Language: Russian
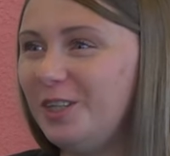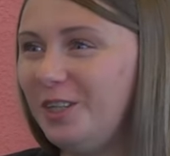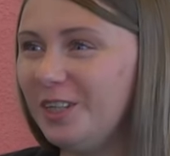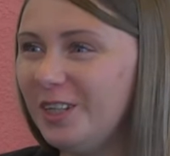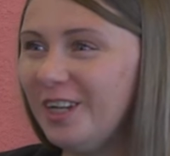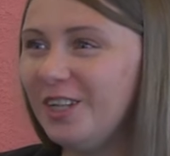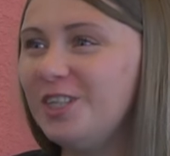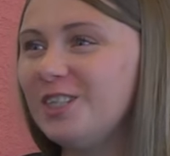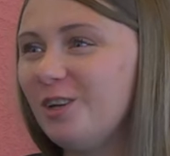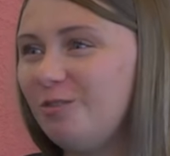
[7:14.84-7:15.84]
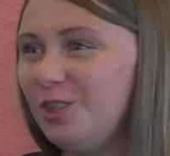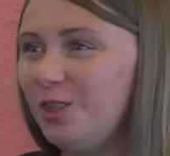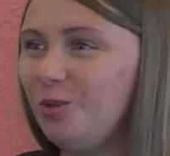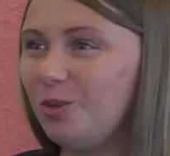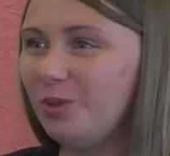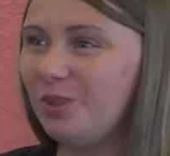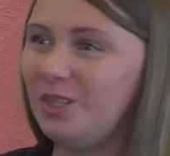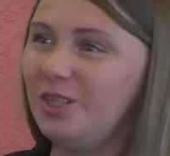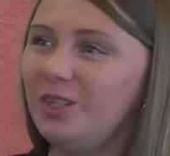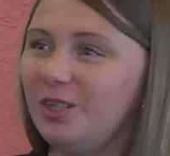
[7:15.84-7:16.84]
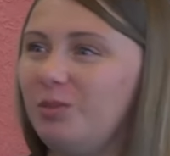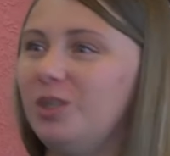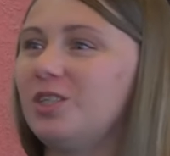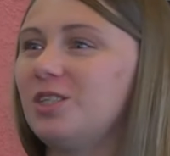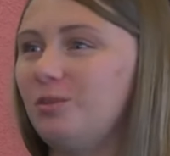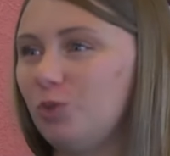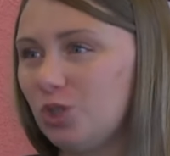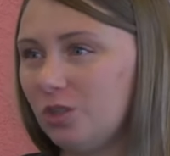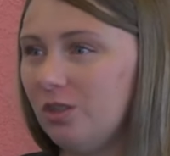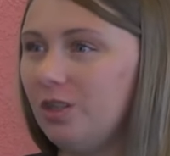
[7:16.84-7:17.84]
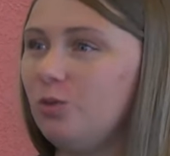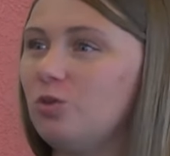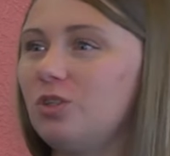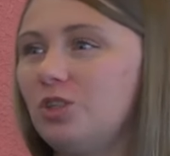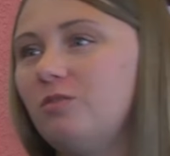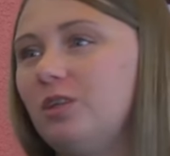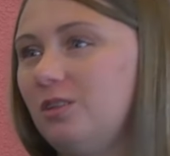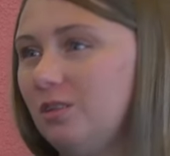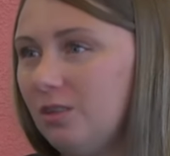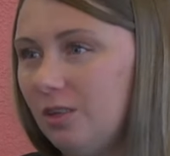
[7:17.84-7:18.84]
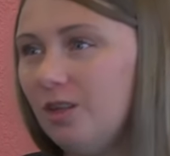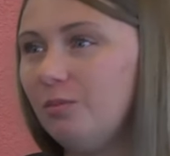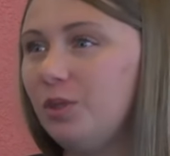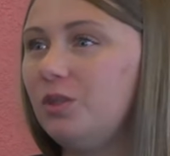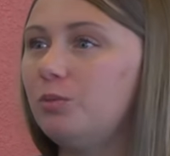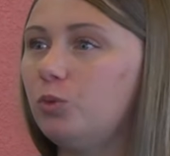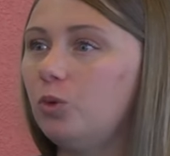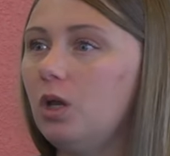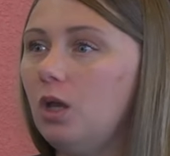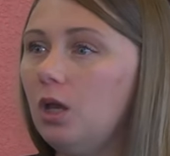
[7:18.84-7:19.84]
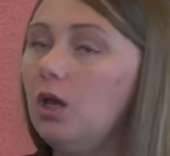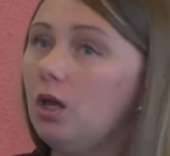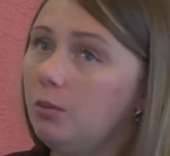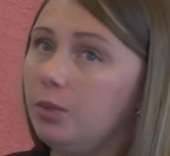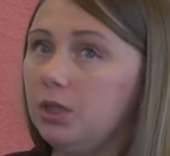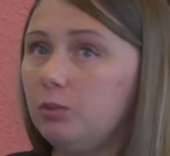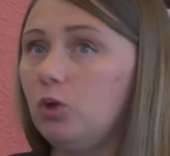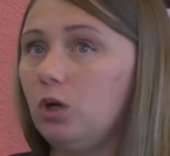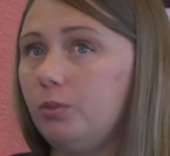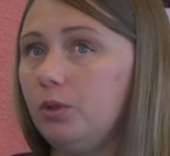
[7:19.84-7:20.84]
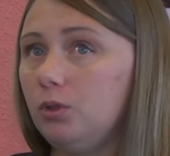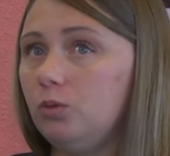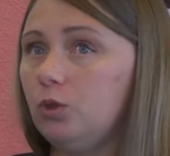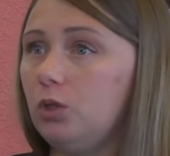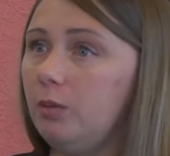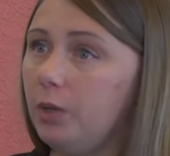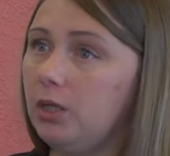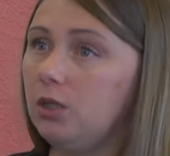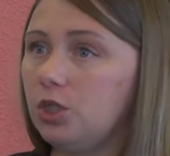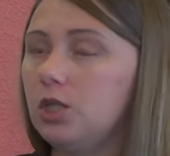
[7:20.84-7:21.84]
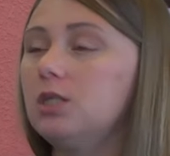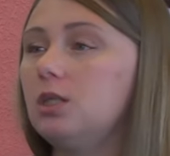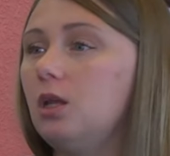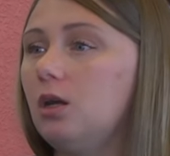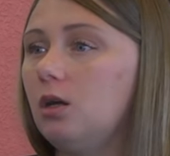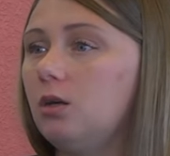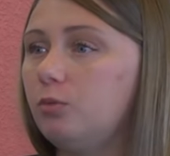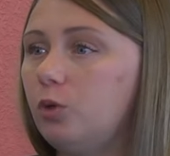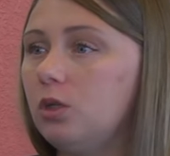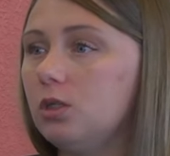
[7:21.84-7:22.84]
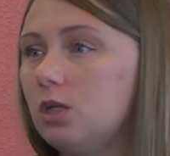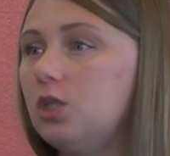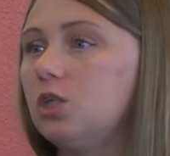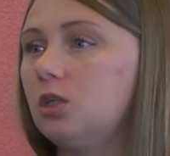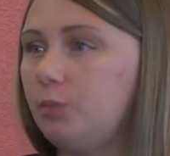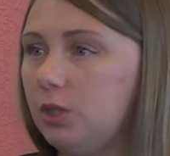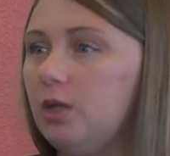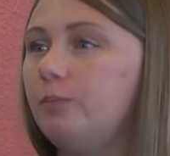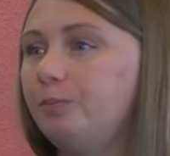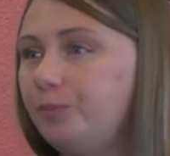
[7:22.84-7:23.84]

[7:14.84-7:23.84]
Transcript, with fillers: три часа в неделю робототехникой, мне кажется, немножко ну, сложновато. Поэтому, поэтому как бы, ну, вот для маленьких час, для более старших полтора